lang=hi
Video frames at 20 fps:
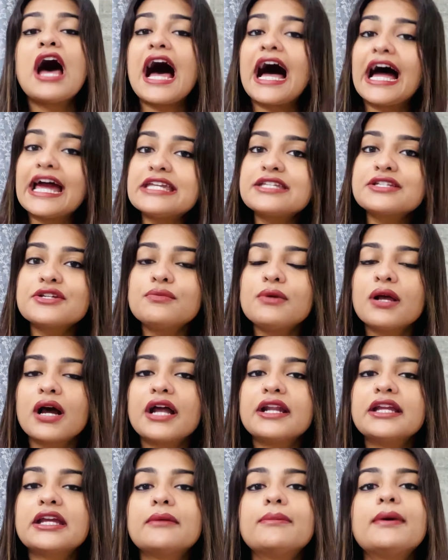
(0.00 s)
आइस क्यूब
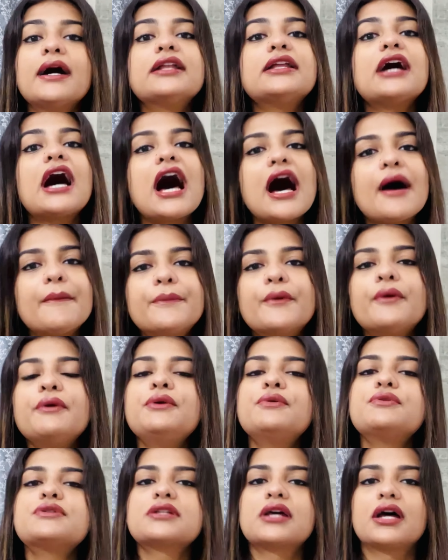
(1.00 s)
लगाने के बाद आपको
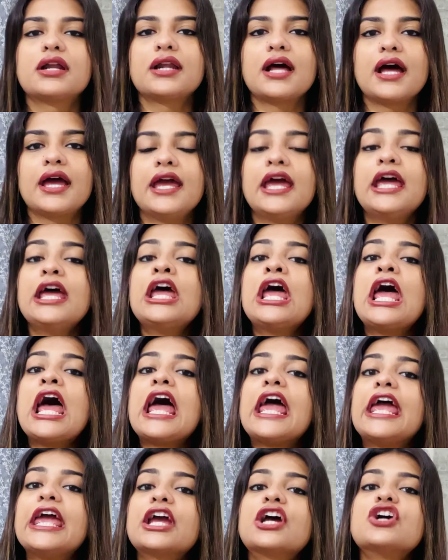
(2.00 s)
यूज करना है
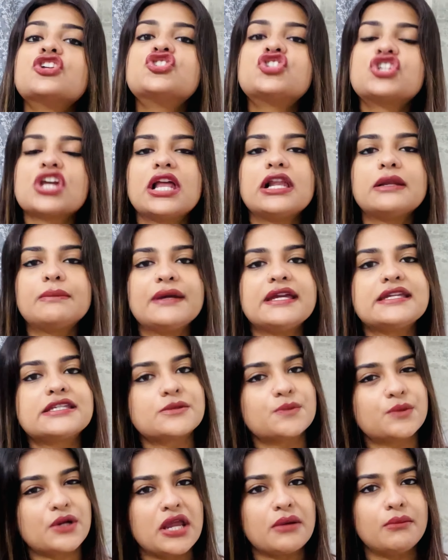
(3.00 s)
एक जेल
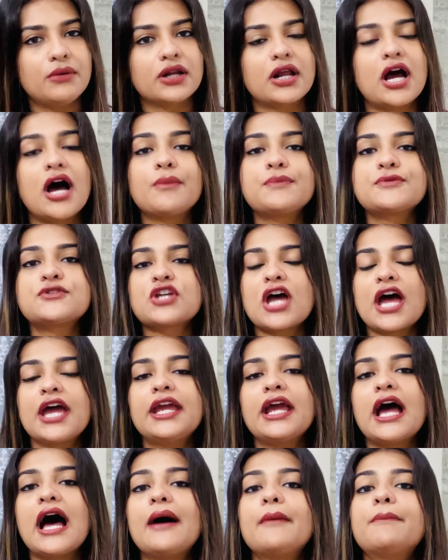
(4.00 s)
बेस्ड प्राइमर अब
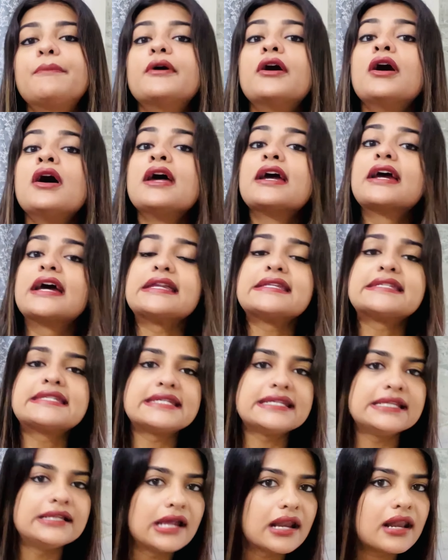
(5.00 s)
चाहे आप
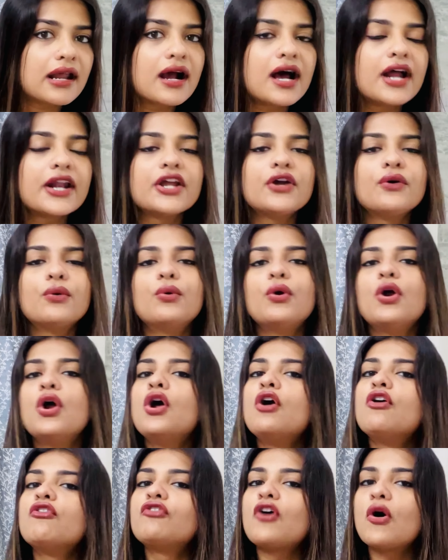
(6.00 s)
कंसीलर लगा रहे हो
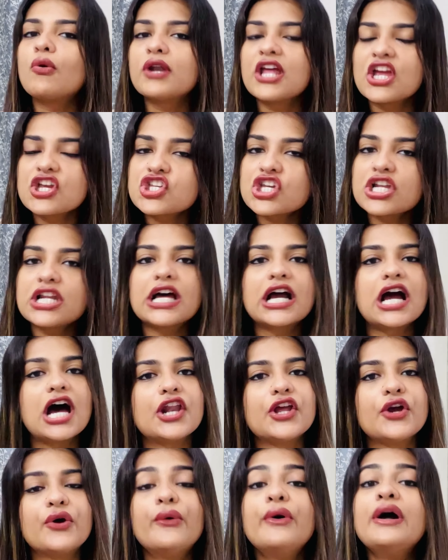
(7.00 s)
फाउंडेशन लगा
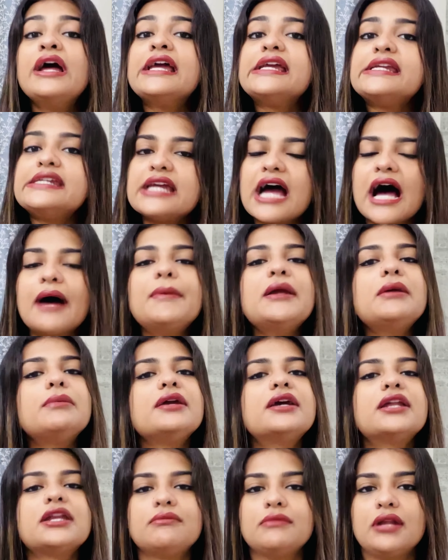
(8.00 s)
रहे हो या बीबी
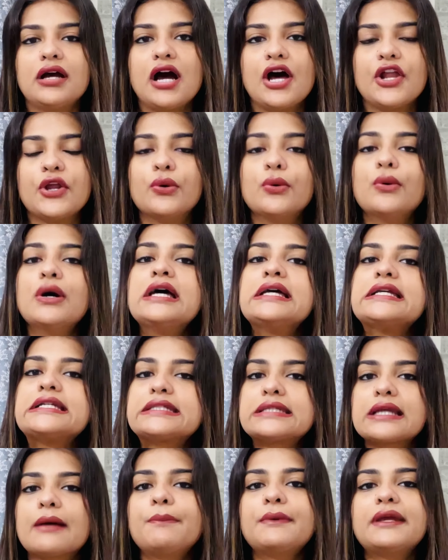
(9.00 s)
क्रीम लगा रहे हो
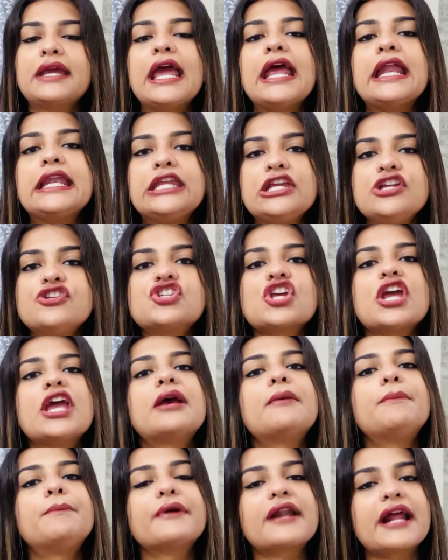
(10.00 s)
सबके नीचे
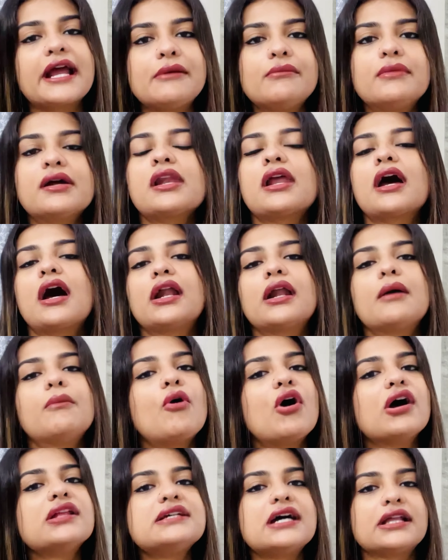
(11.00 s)
एक प्राइमर लगाना
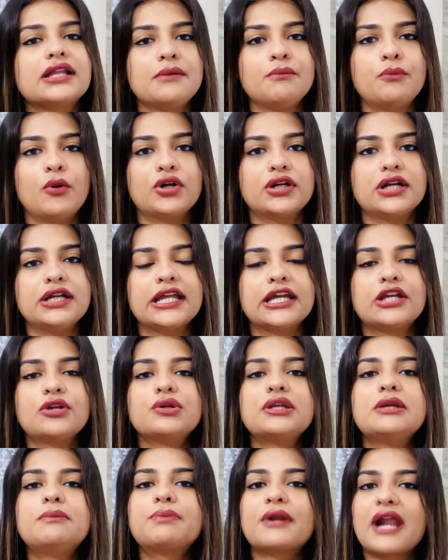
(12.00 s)
बहुत ज्यादा इंपॉर्टेंट है
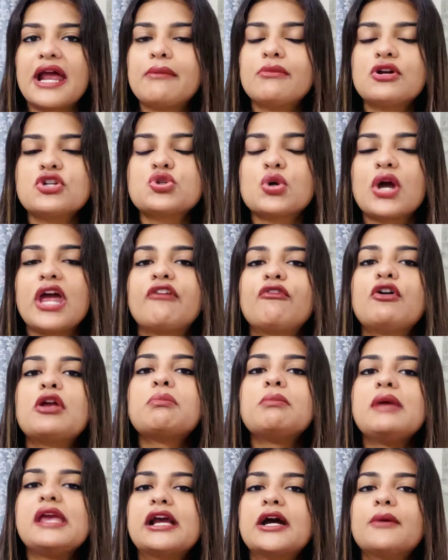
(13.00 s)
क्योंकि प्राइमर जो है वो एक
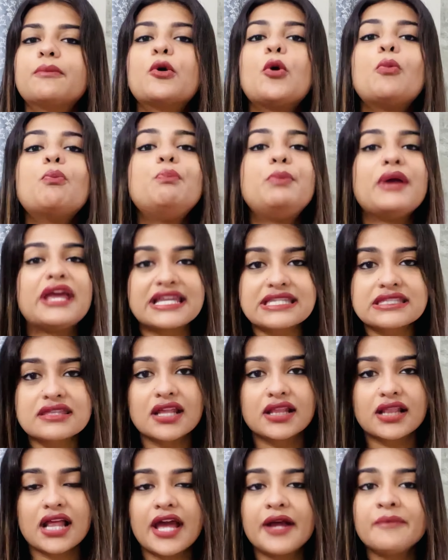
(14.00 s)
मेकअप को बेस
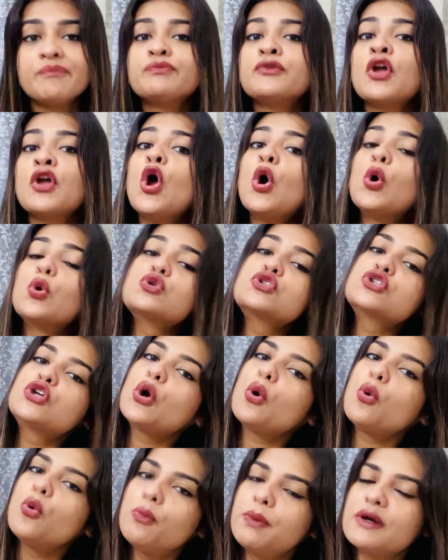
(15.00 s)
देता है उसके
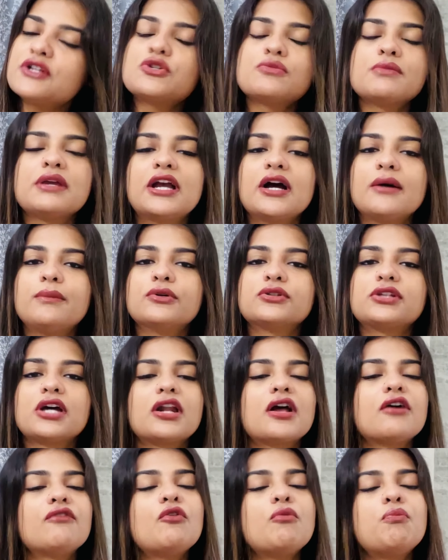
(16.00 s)
ऊपर जो मेकअप होता है
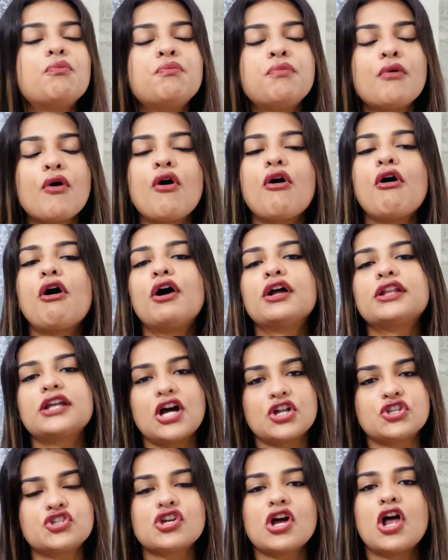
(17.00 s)
ना वो बहुत
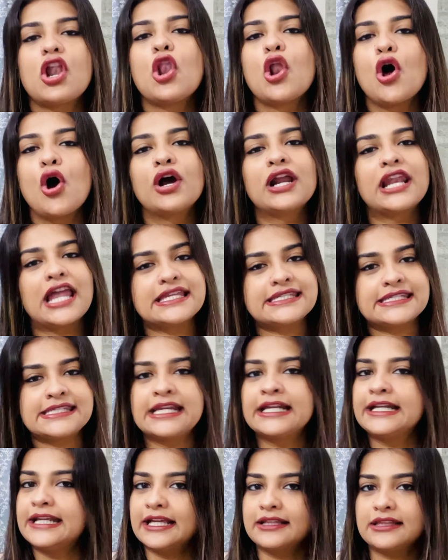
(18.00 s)
अच्छा लॉन्ग
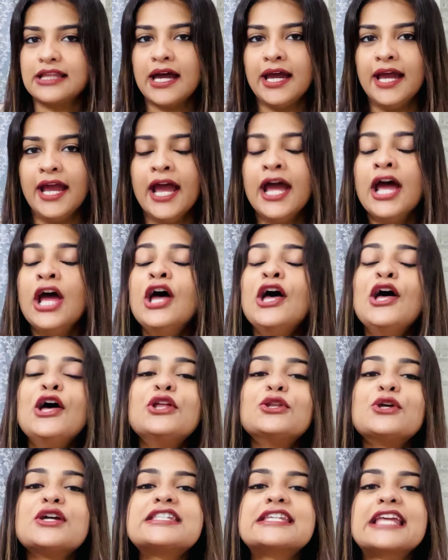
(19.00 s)
लास्टिंग टिकता है
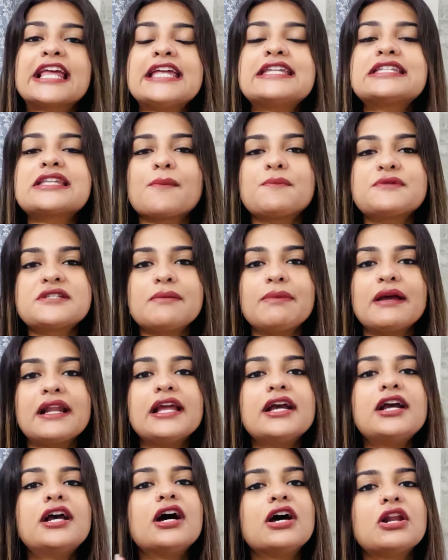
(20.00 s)
तो इसके लिए सबसे
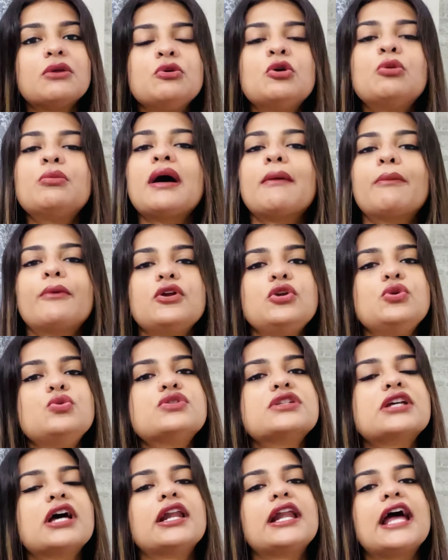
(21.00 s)
पहले गर्मियों में आपको
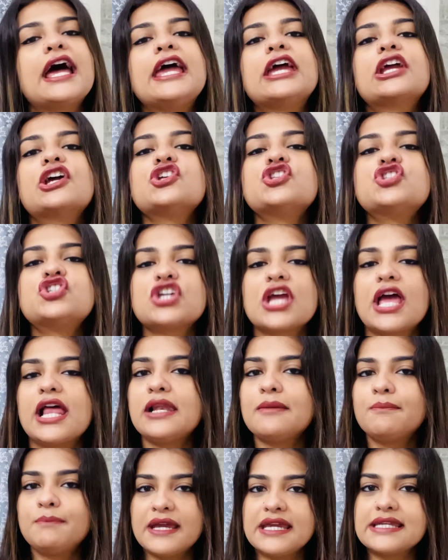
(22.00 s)
यूज करना है एक
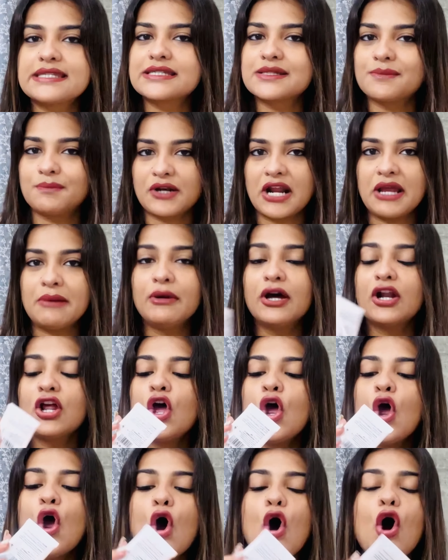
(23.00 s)
जेल बेस्ड प्राइमर
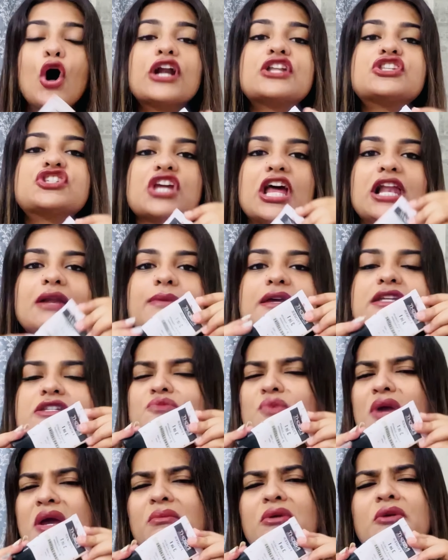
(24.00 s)
और जेल बेस्ड
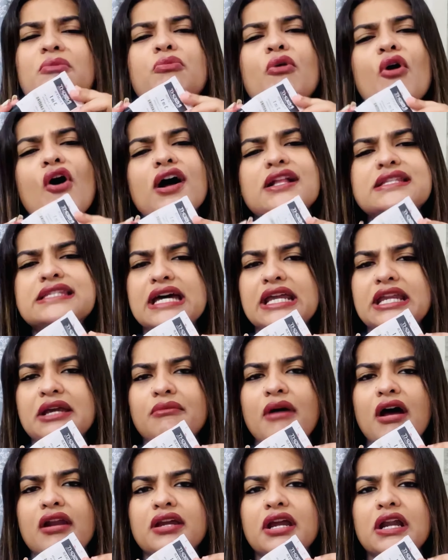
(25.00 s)
प्राइमर बहुत सारे
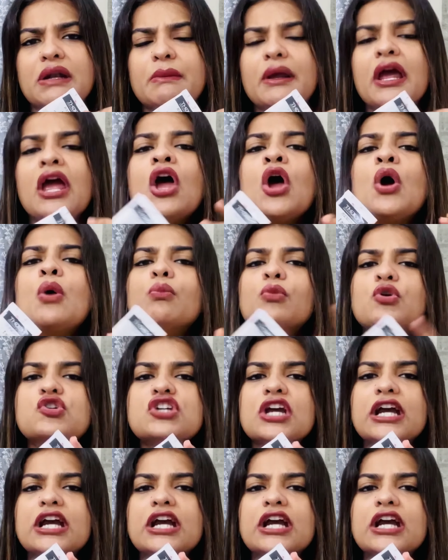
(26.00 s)
मार्केट में मुझे